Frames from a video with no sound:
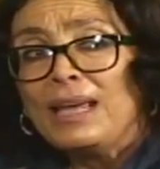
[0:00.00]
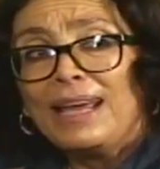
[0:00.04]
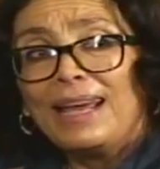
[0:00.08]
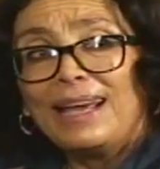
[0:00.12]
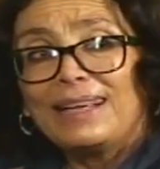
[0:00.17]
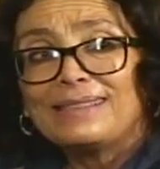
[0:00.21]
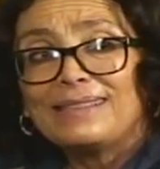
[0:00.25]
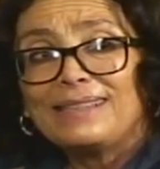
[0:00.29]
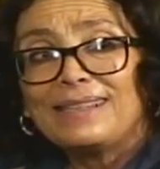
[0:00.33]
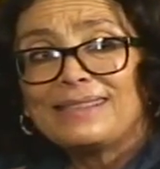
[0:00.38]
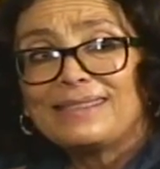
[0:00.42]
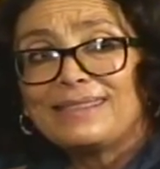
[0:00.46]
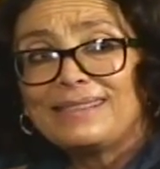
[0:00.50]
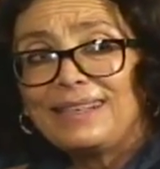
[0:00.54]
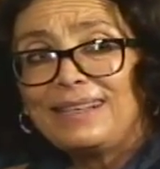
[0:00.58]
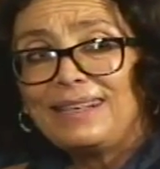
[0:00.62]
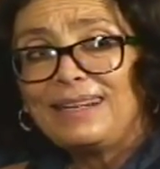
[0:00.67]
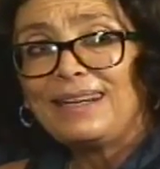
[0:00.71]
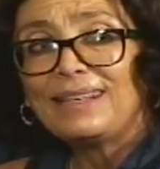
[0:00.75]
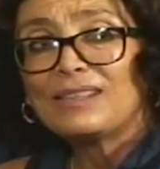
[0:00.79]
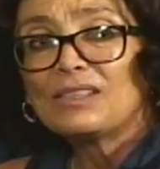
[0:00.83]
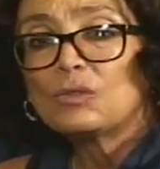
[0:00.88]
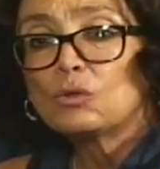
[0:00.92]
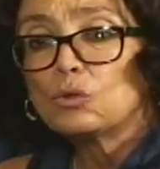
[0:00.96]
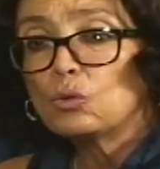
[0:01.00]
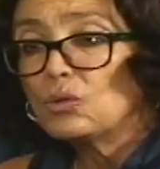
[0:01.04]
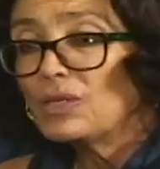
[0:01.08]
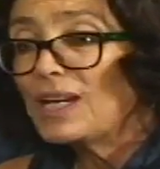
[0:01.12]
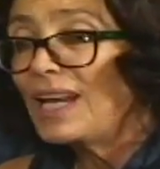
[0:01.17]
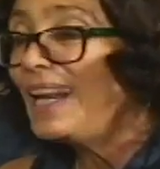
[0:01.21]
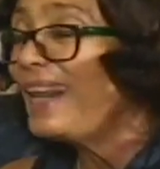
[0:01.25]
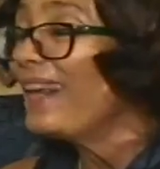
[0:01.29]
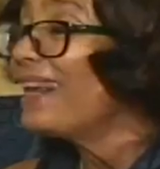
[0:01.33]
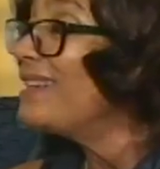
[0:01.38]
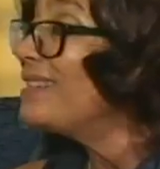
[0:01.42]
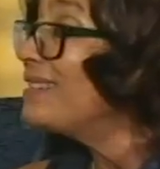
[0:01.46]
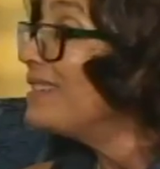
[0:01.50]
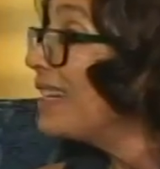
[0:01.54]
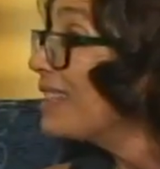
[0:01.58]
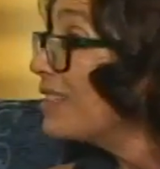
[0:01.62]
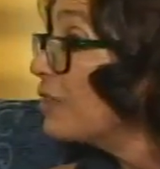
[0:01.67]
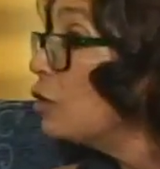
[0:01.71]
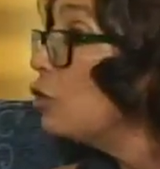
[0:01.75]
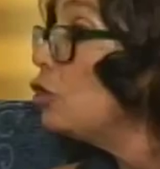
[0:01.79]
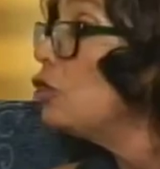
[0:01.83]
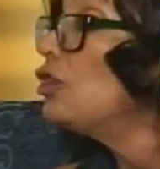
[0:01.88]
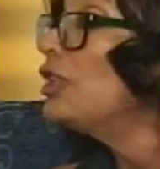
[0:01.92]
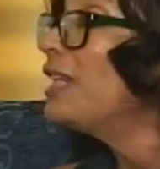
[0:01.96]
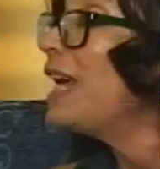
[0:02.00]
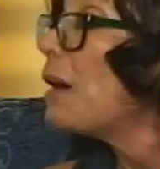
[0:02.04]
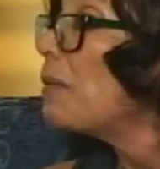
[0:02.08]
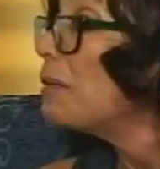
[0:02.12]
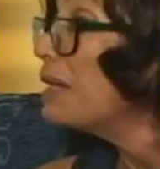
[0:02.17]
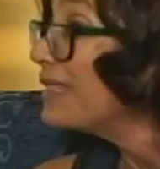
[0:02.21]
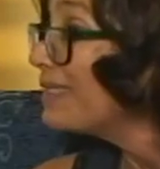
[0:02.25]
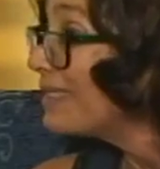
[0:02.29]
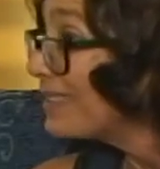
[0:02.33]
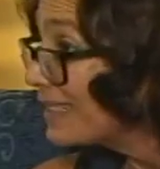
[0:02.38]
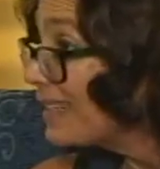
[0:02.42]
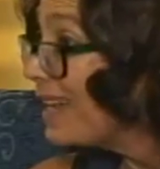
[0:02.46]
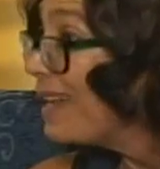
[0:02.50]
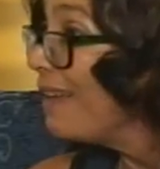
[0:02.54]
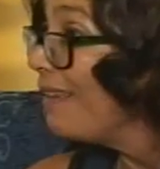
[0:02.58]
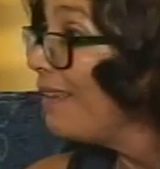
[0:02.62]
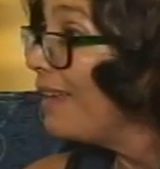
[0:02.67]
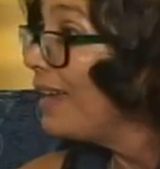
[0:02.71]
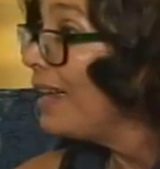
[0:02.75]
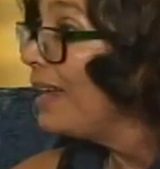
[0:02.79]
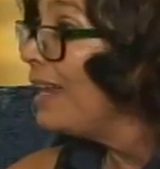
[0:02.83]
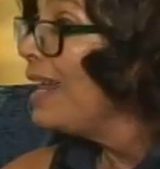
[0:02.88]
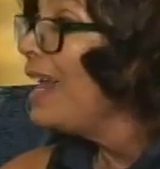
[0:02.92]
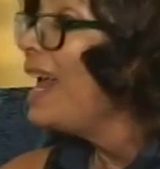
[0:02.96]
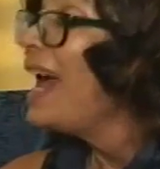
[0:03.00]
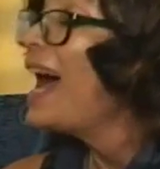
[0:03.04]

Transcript: Es decir, es una legislación de avanzada